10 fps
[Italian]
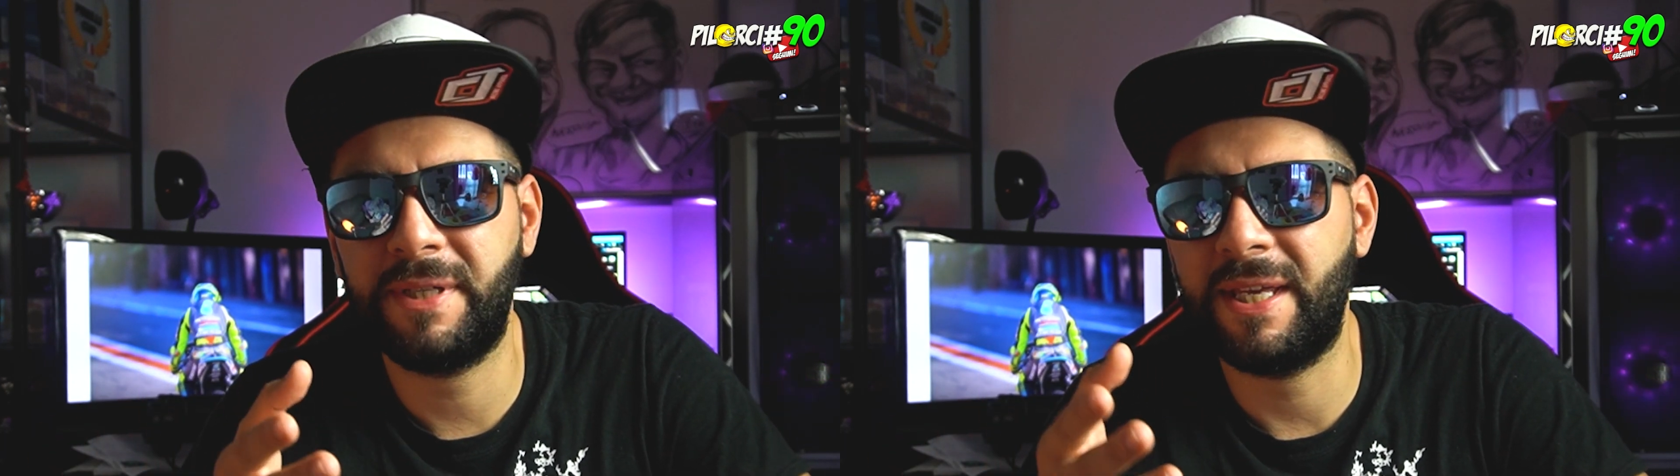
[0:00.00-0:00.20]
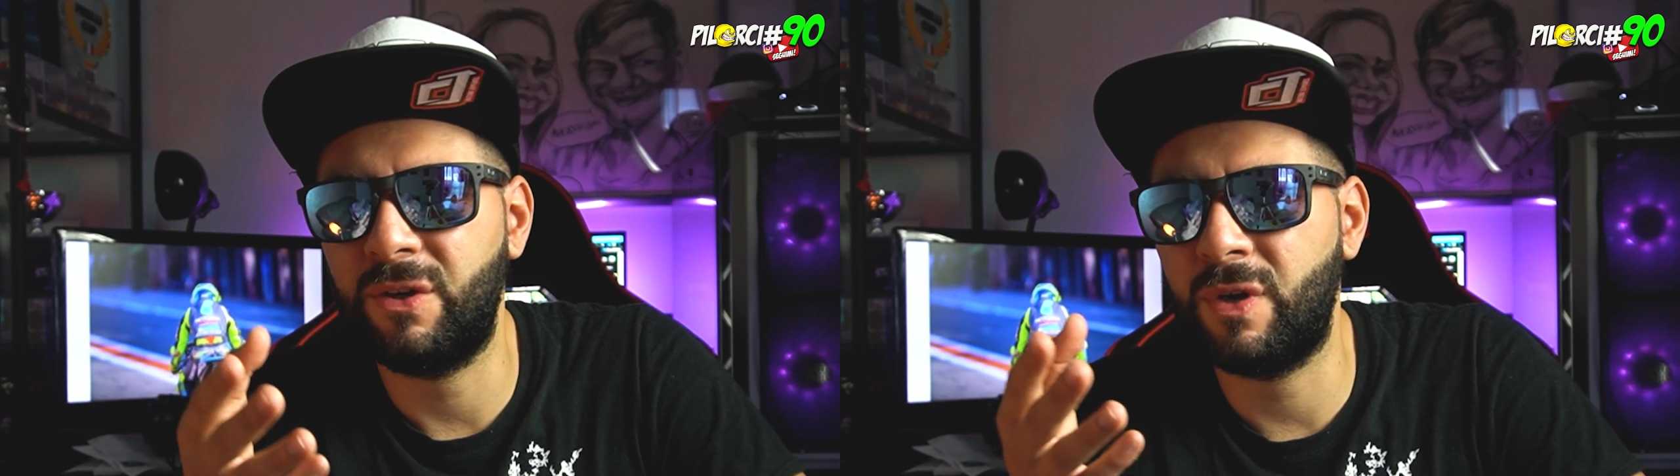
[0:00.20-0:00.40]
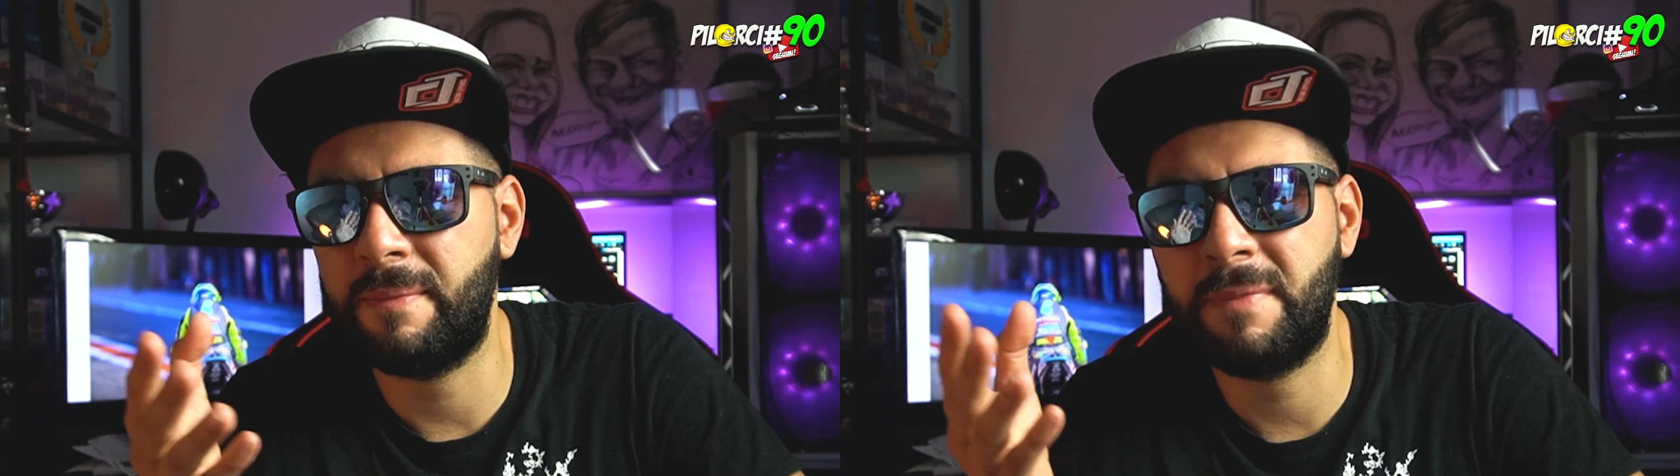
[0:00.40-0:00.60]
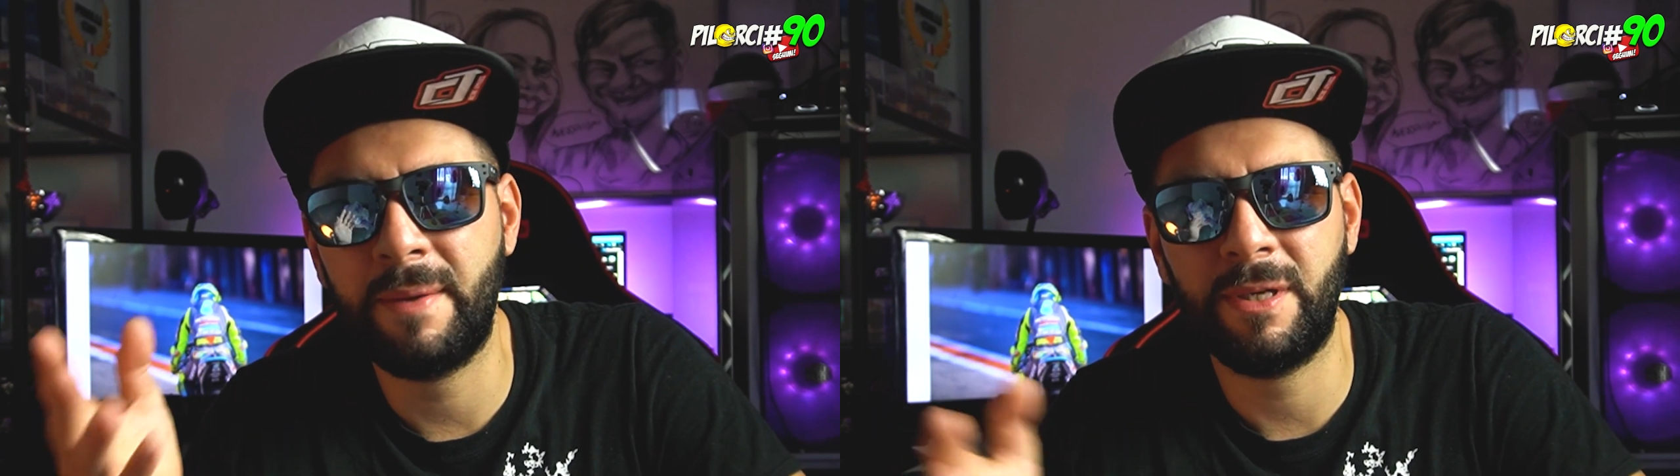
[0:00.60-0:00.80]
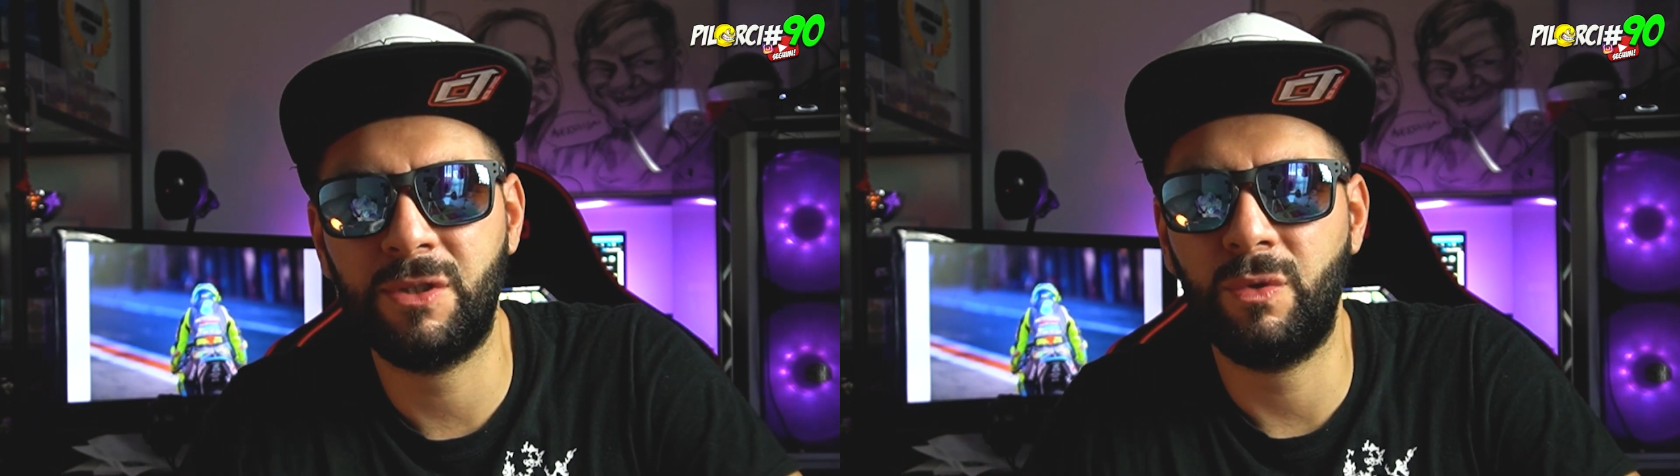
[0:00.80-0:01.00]
che non ha
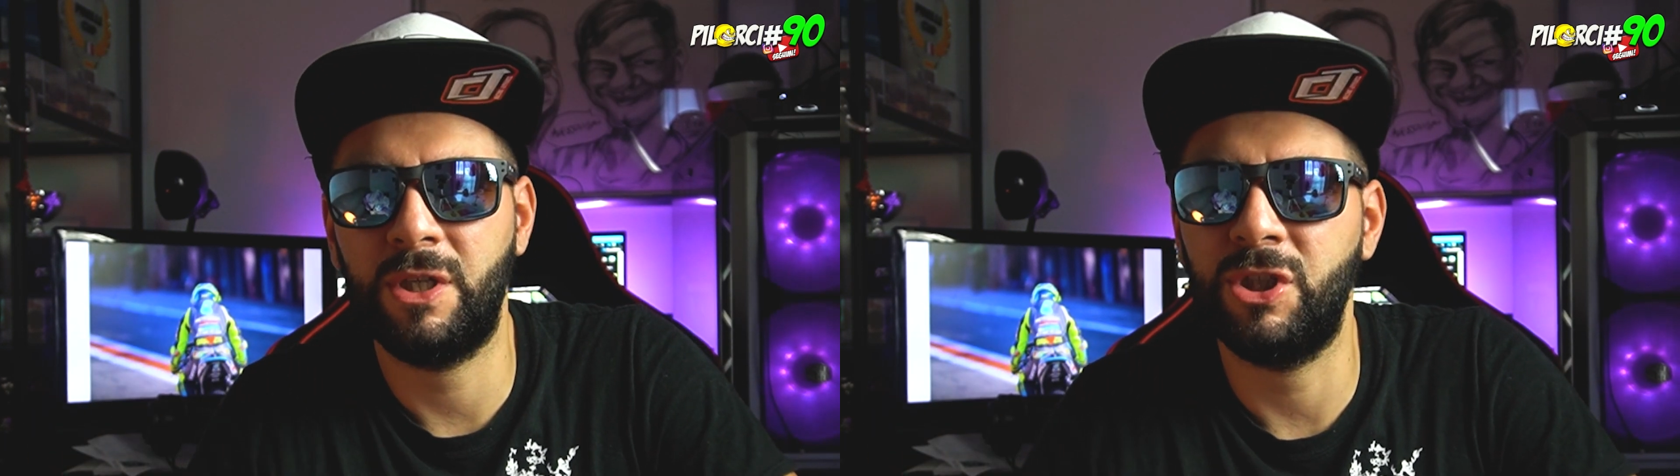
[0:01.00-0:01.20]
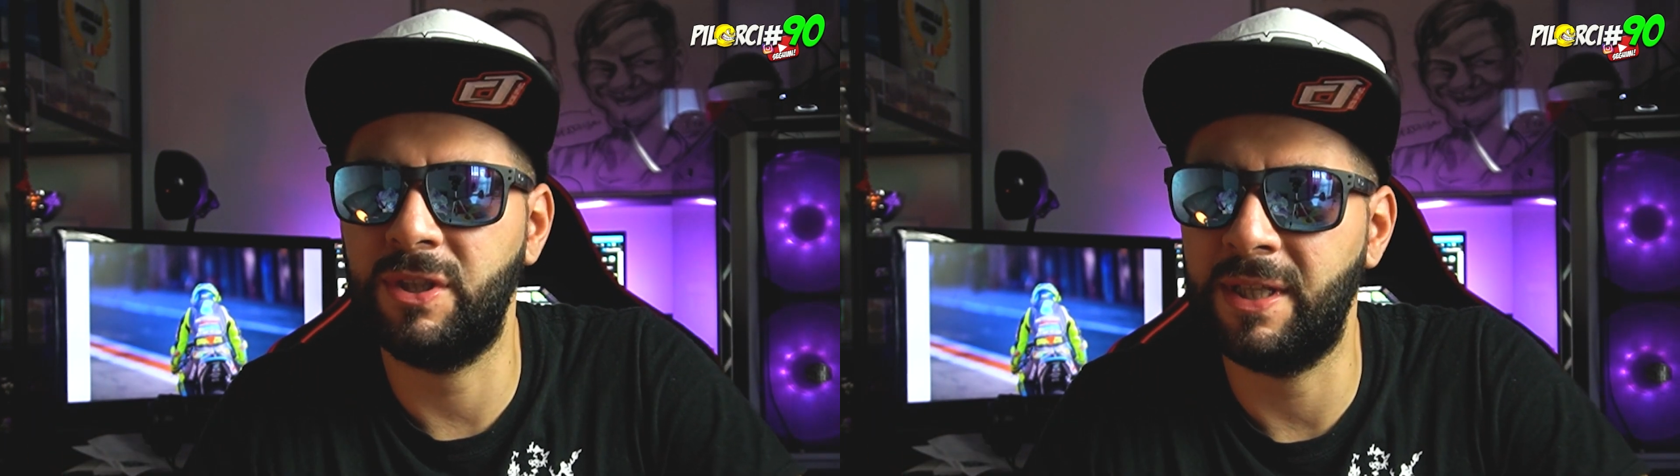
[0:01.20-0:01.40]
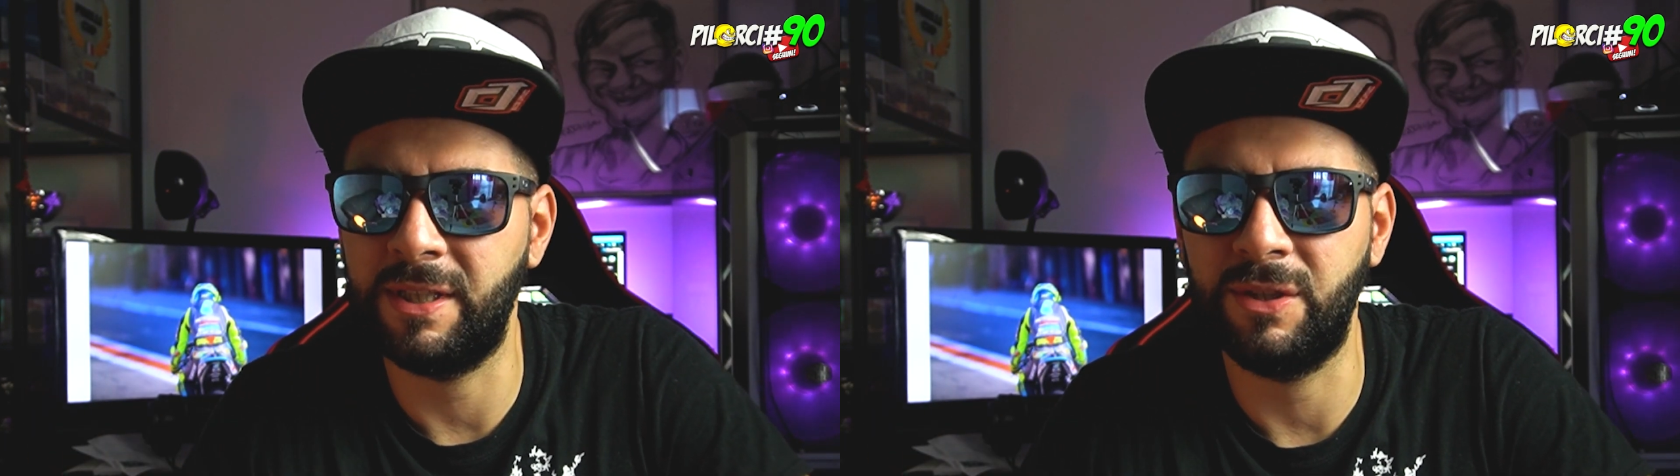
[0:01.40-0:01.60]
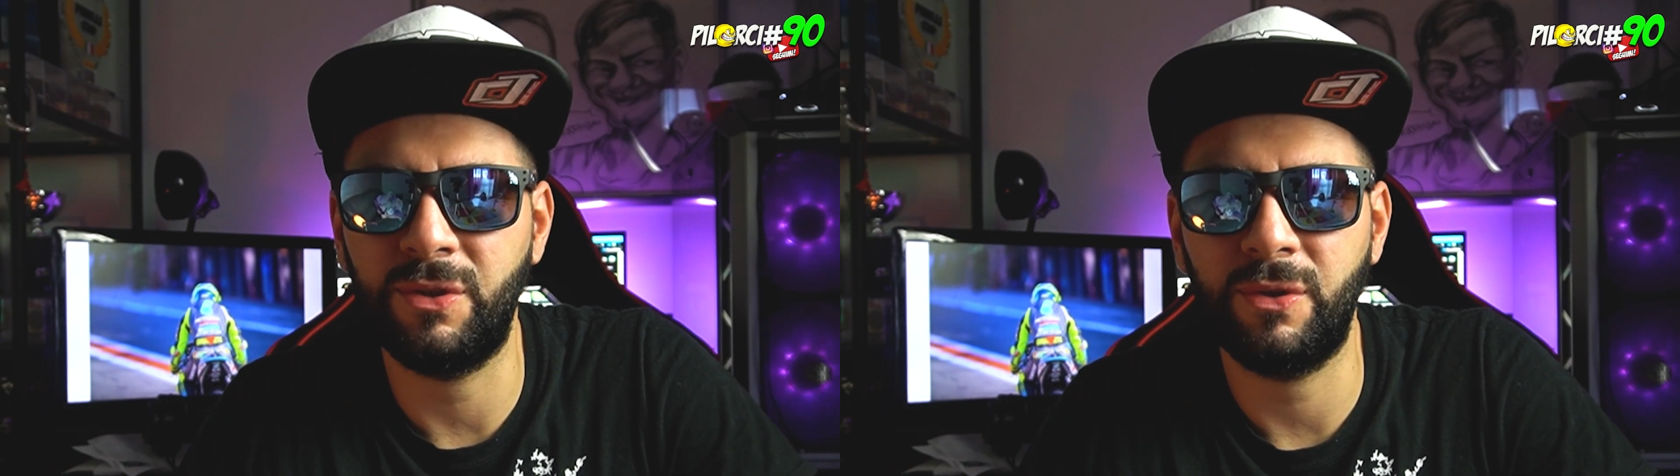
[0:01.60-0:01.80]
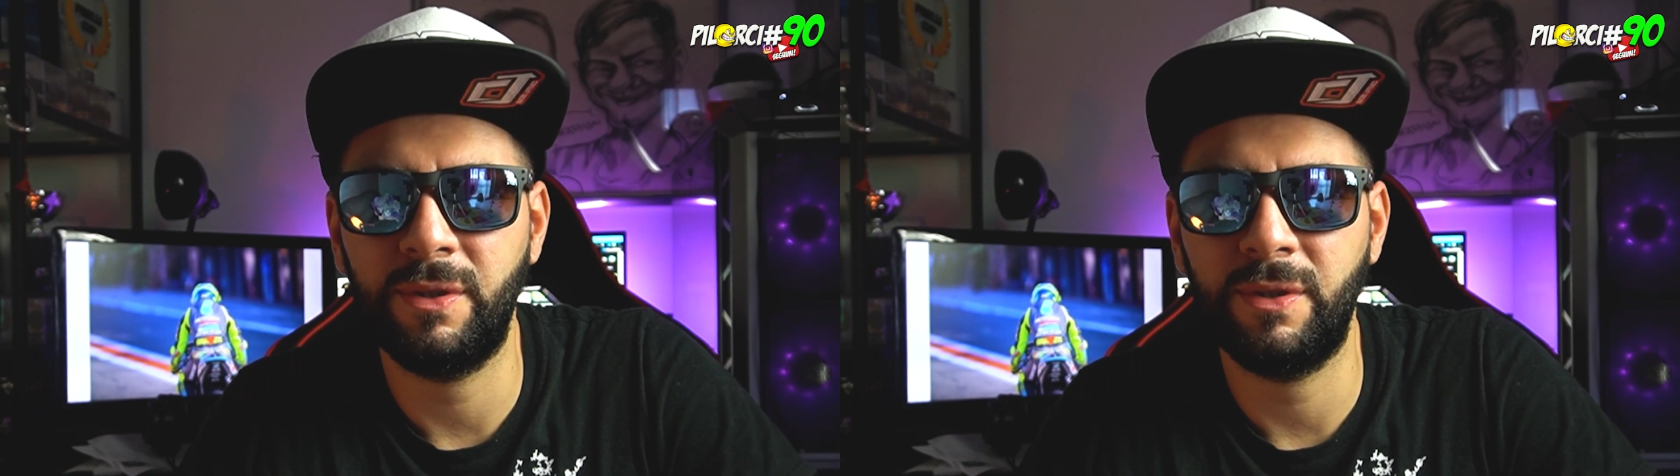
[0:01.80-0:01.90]
mai perso quella scintilla dentro.